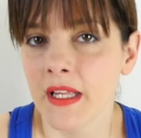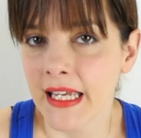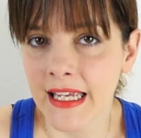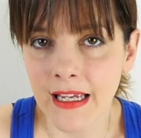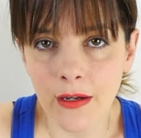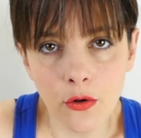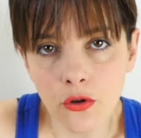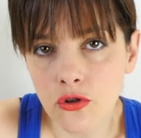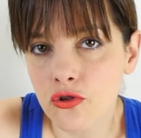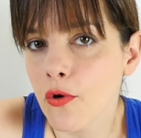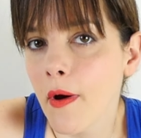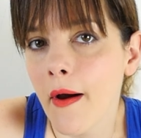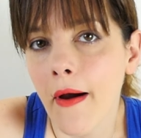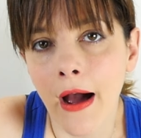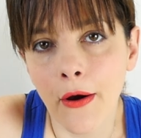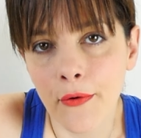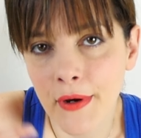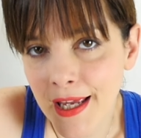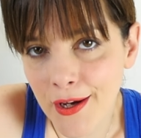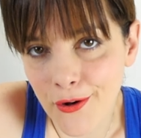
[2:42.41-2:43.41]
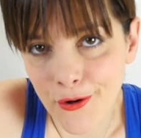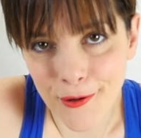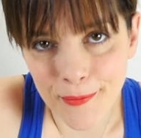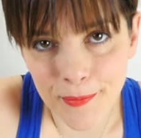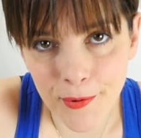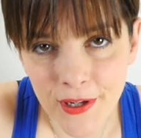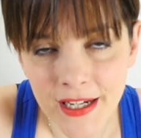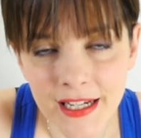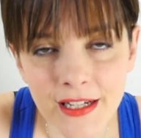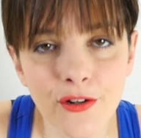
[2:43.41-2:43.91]
incluso aunque
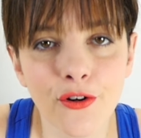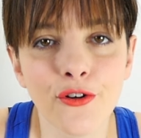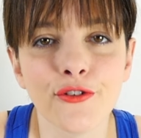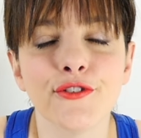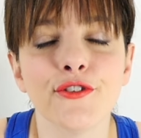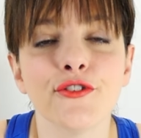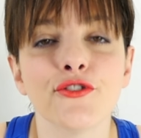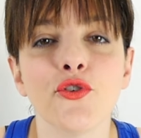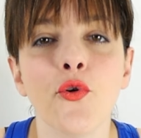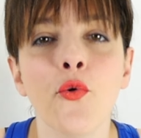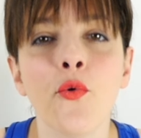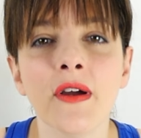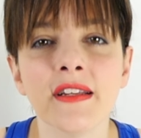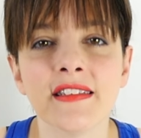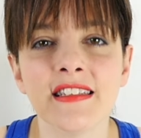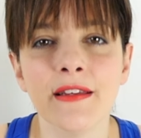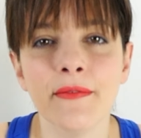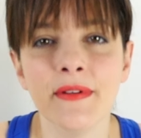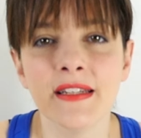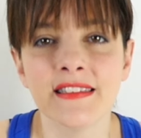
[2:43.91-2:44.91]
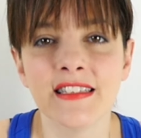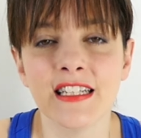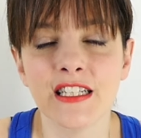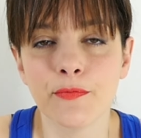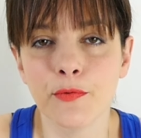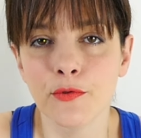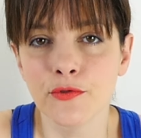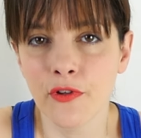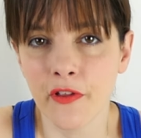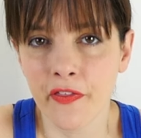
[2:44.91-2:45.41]
incorporen otros USB
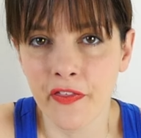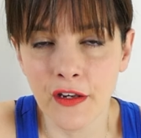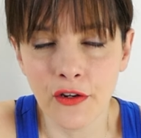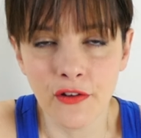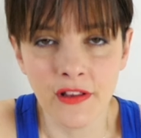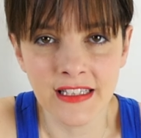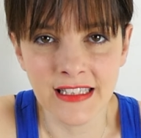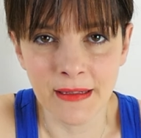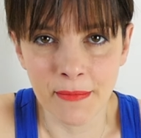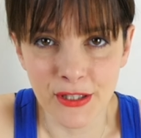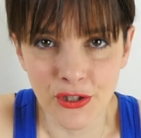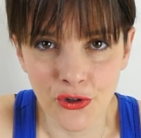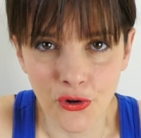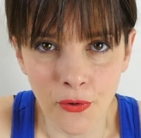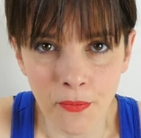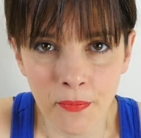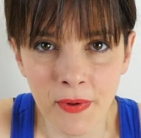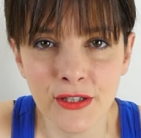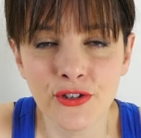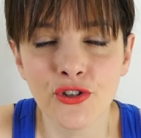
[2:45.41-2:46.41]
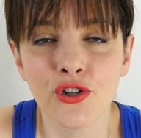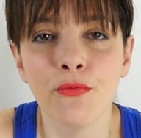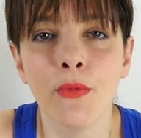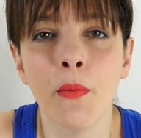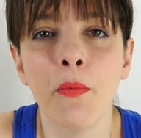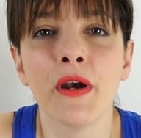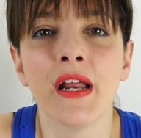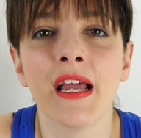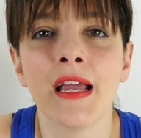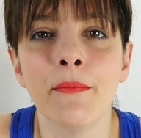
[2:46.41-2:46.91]
3.0 de tamaño completo,
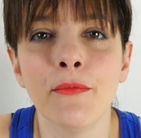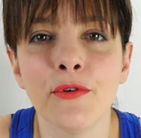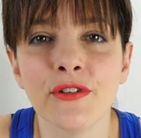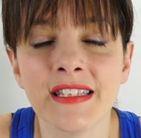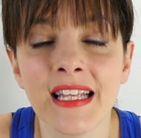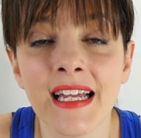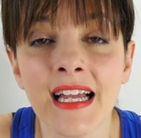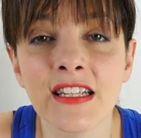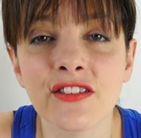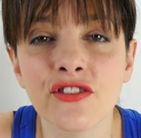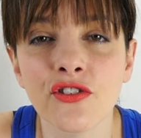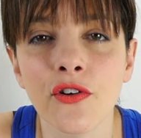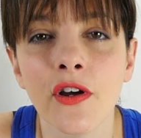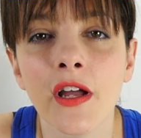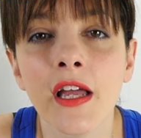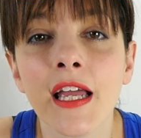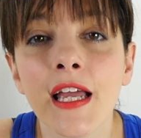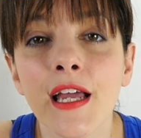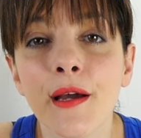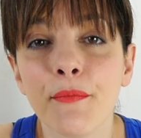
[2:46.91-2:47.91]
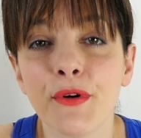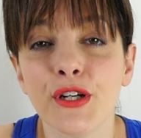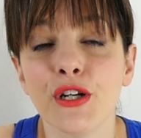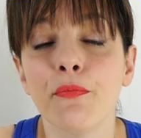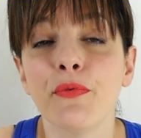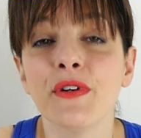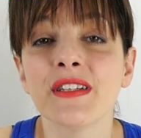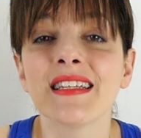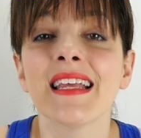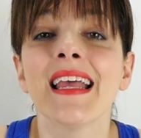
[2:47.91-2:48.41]
como por ejemplo este caso.
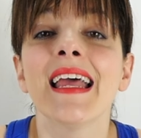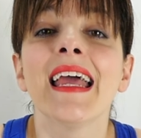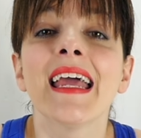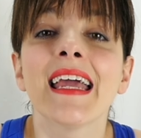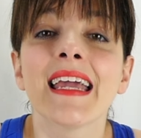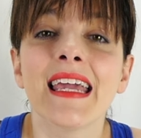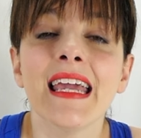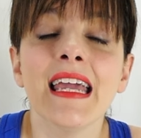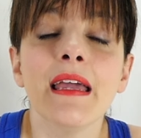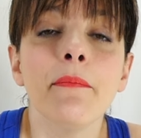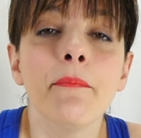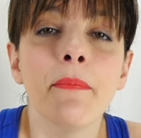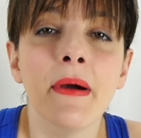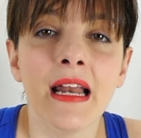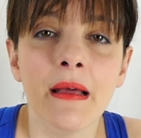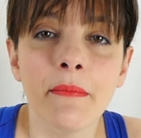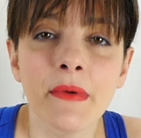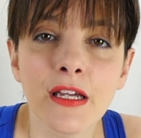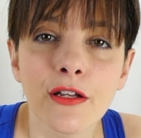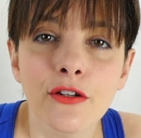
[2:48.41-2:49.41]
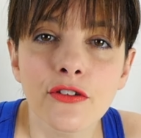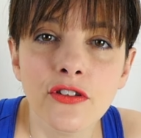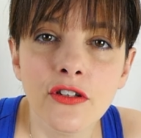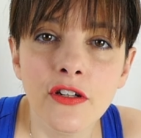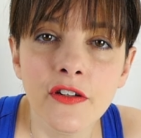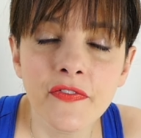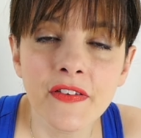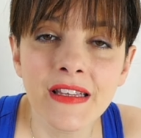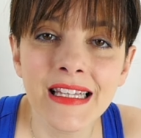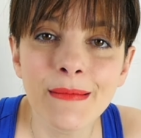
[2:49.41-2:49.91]
Bueno, pues que para
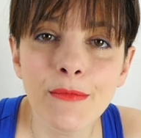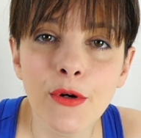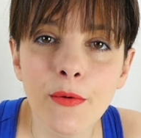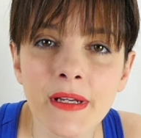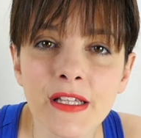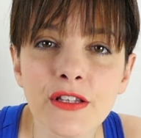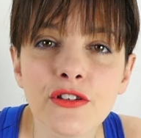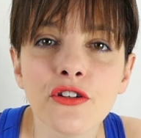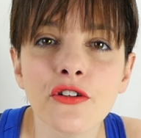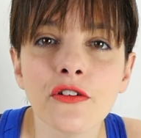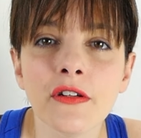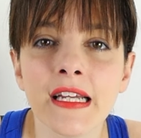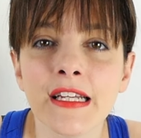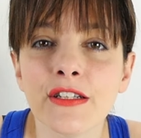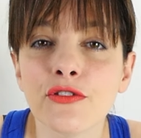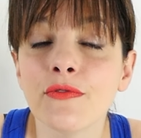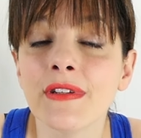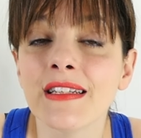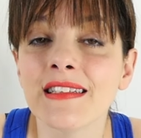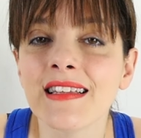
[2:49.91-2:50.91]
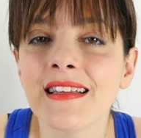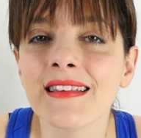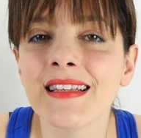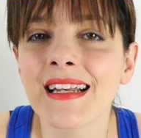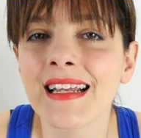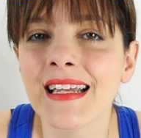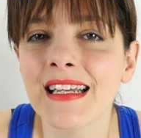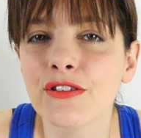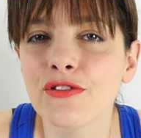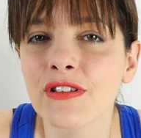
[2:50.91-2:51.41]
Microsoft de momento es un
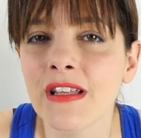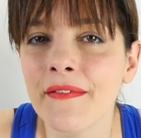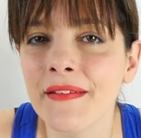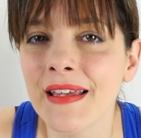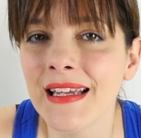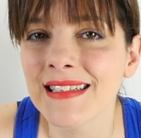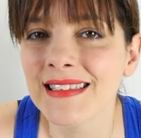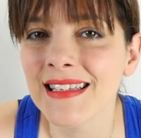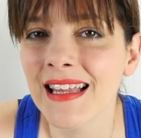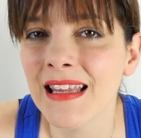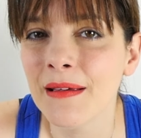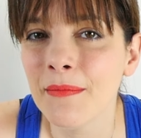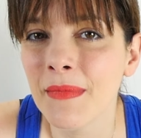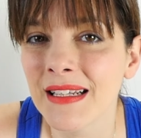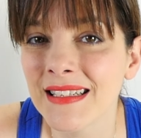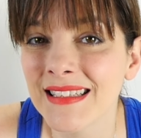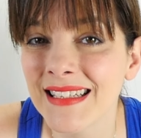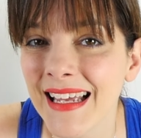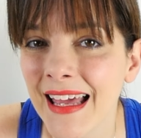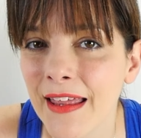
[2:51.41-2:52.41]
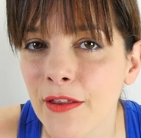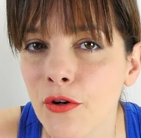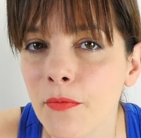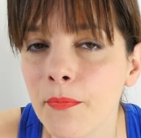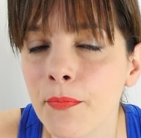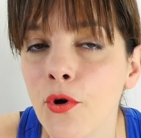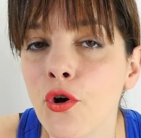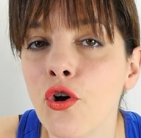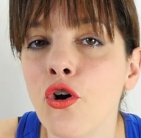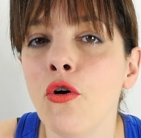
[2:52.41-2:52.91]
estándar que todavía está demasiado
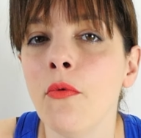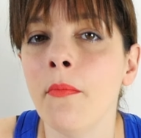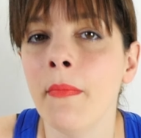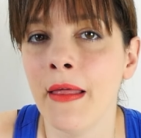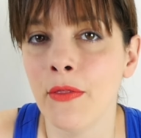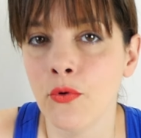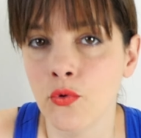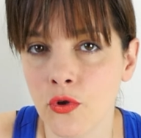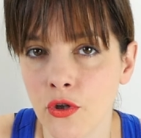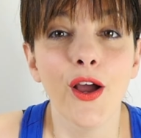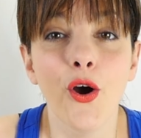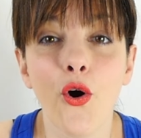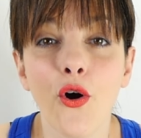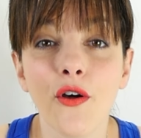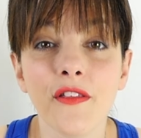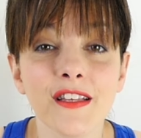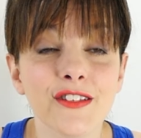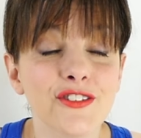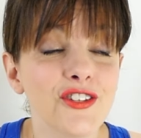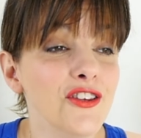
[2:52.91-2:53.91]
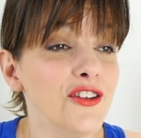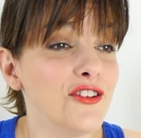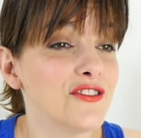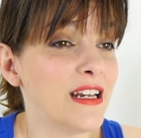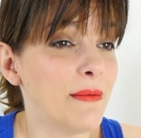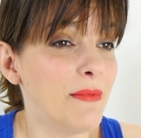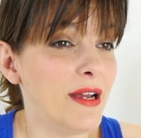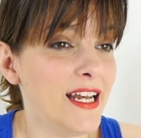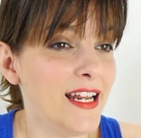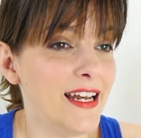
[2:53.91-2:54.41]
poco maduro. O dicho de
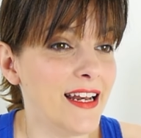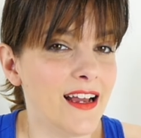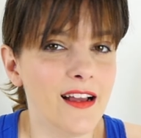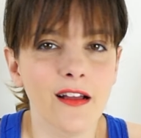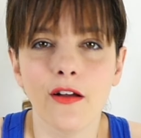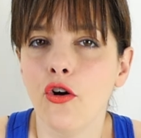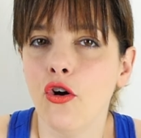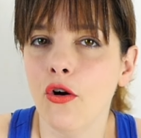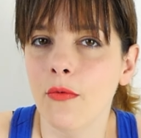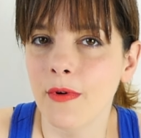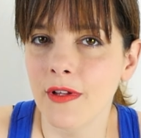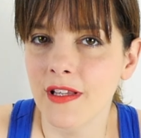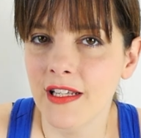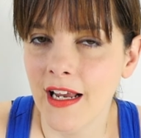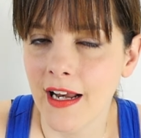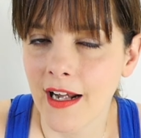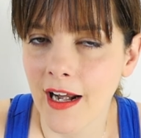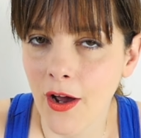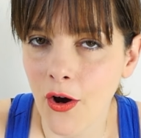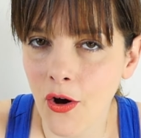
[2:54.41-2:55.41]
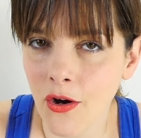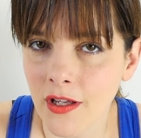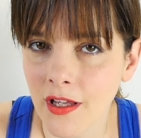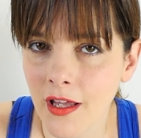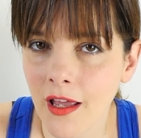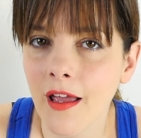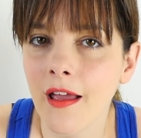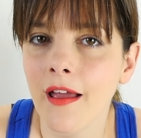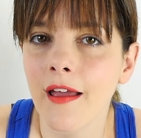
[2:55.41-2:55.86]
otra manera, como diría Rajoy,